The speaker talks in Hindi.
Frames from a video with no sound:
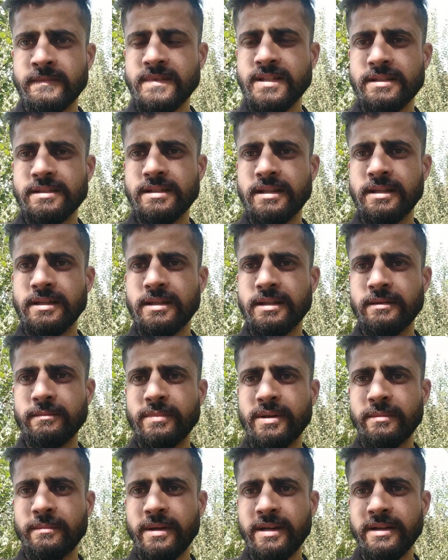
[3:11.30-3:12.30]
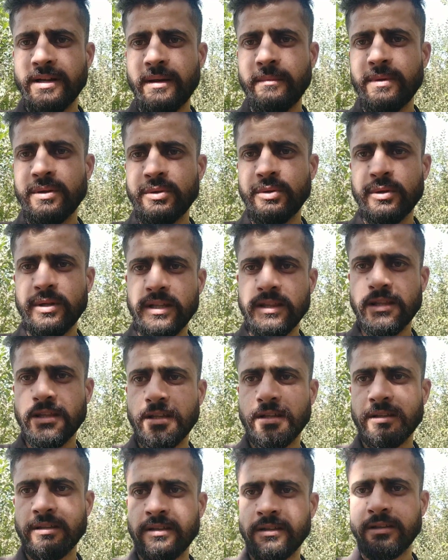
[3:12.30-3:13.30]
जिससे कि बीमे डैमेज हो जाते
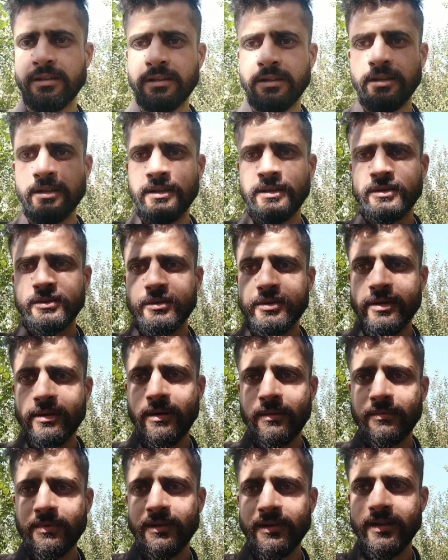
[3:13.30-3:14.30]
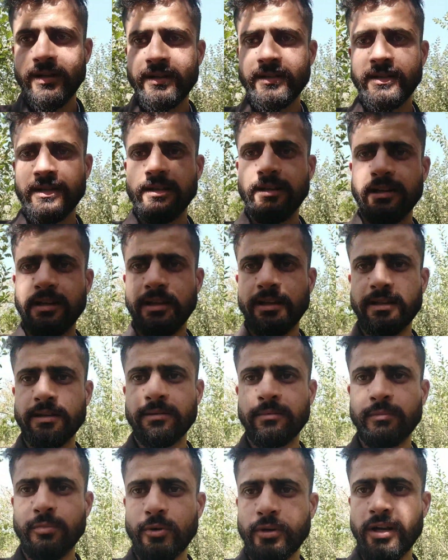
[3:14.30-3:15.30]
हैं तो यहाँ पे एक ये लेयर
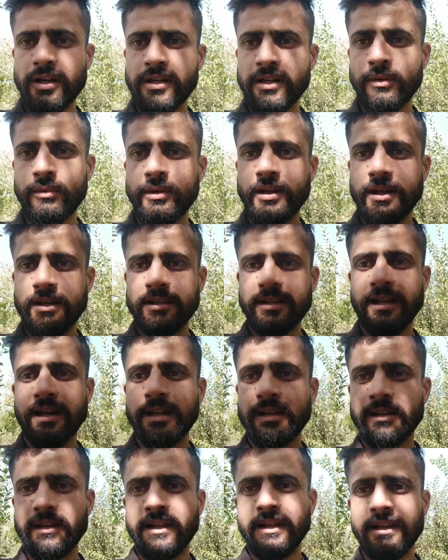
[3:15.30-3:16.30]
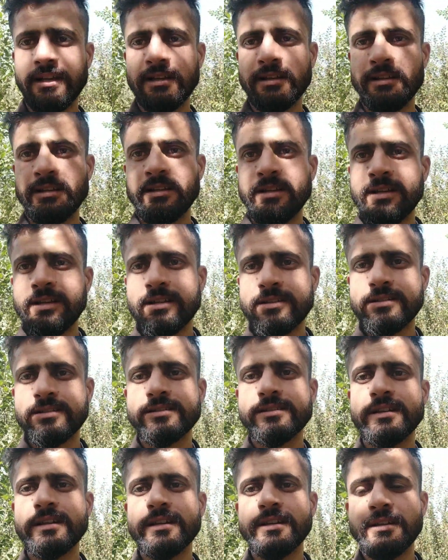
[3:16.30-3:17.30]
प्रोटेक्टिव लेयर तैयार करेगा
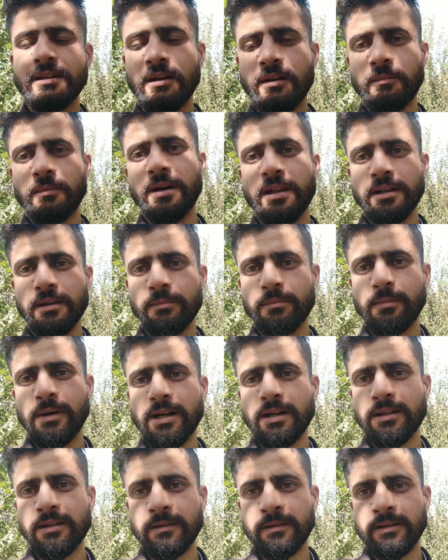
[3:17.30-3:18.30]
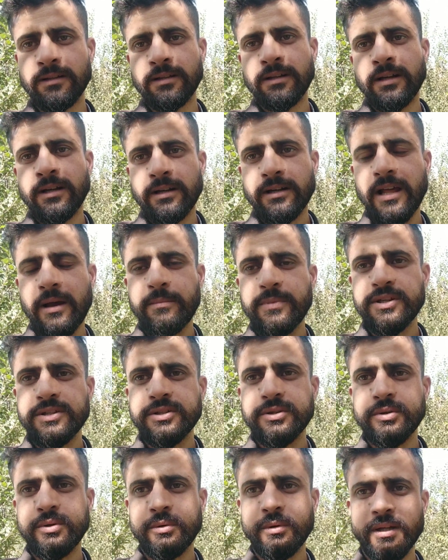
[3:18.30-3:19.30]
जिससे कि हमारे बड डैमेज
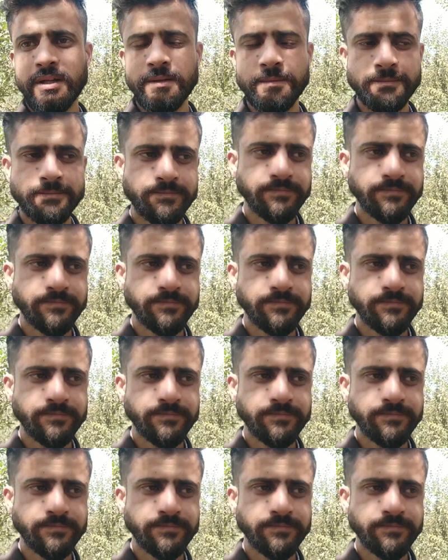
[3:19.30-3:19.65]
नहीं होंगे